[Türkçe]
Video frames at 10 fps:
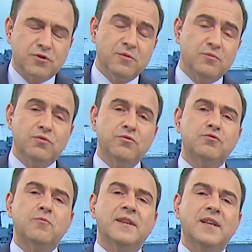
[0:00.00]
Şimdi bütün
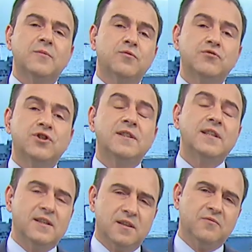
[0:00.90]
uzmanlar bunun
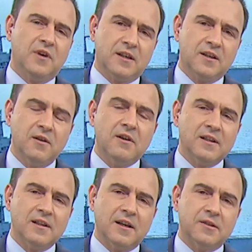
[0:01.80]
ciddiyetinin farkına vardılar.